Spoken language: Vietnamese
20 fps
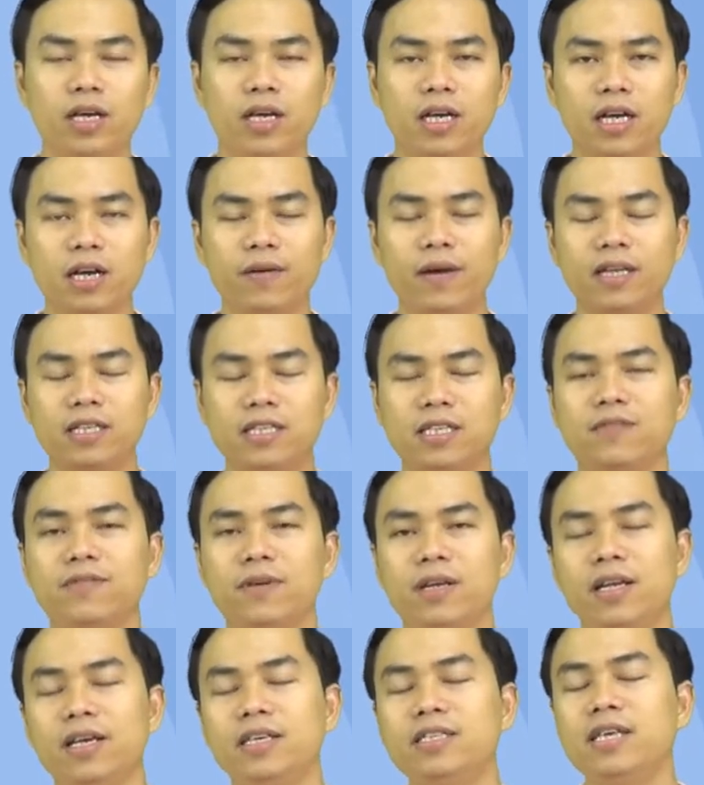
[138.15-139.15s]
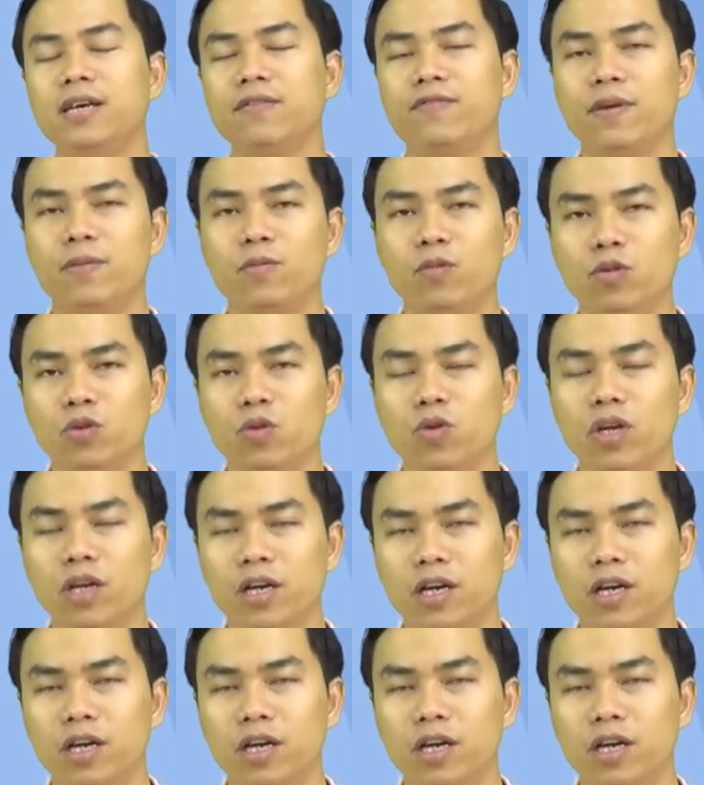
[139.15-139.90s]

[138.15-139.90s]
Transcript: các bạn sẽ phải lấy sản phẩm của tôi để